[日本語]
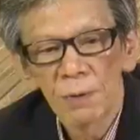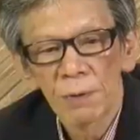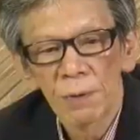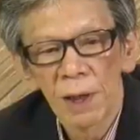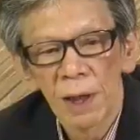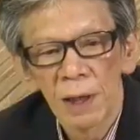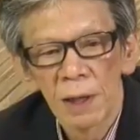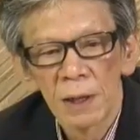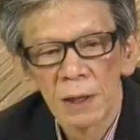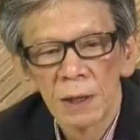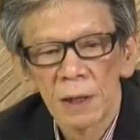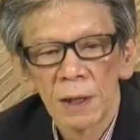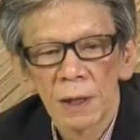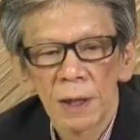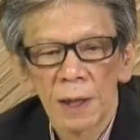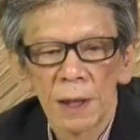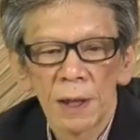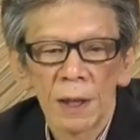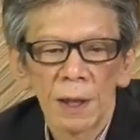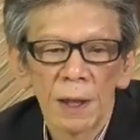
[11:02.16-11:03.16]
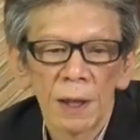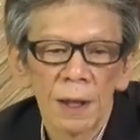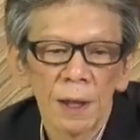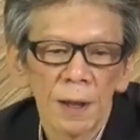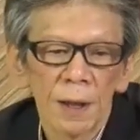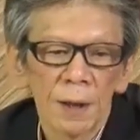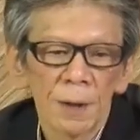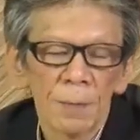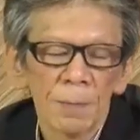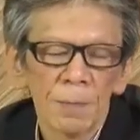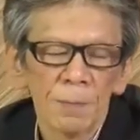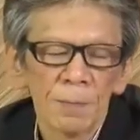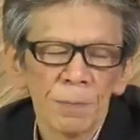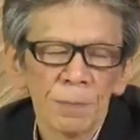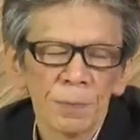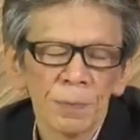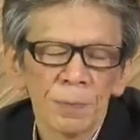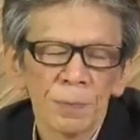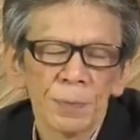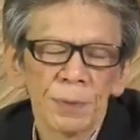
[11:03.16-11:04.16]
ロは、
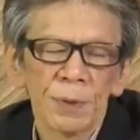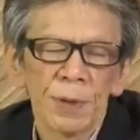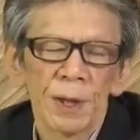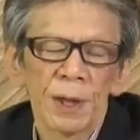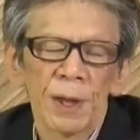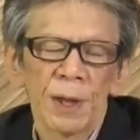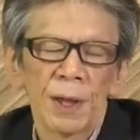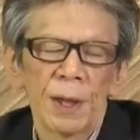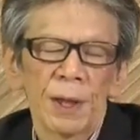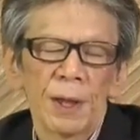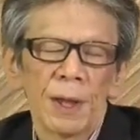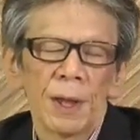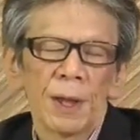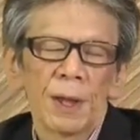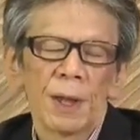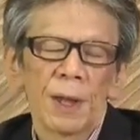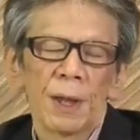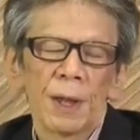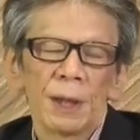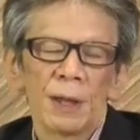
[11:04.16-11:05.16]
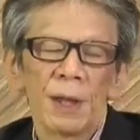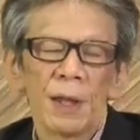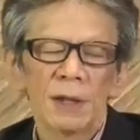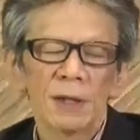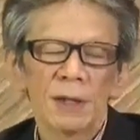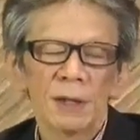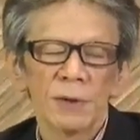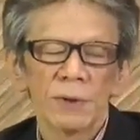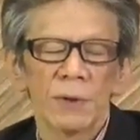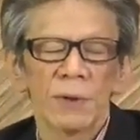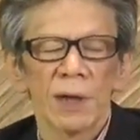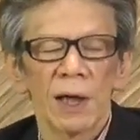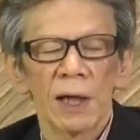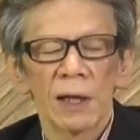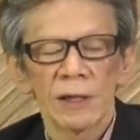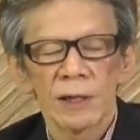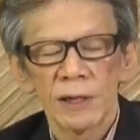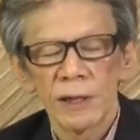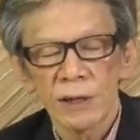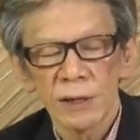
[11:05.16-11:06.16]
えー、ナチスの合
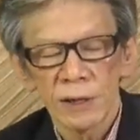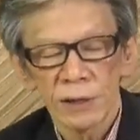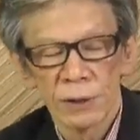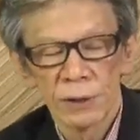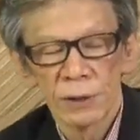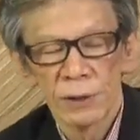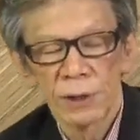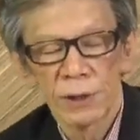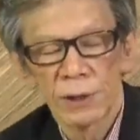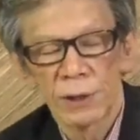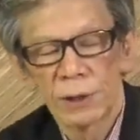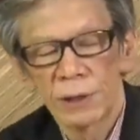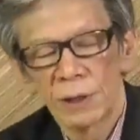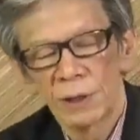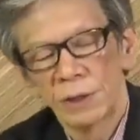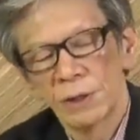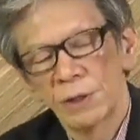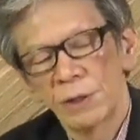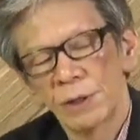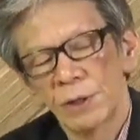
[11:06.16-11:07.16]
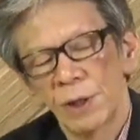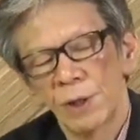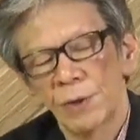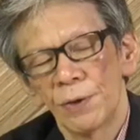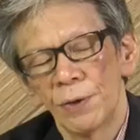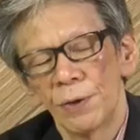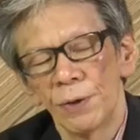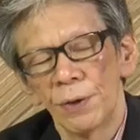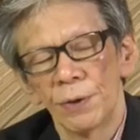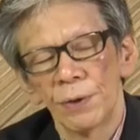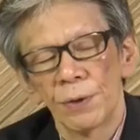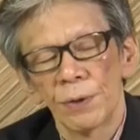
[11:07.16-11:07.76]
死室についての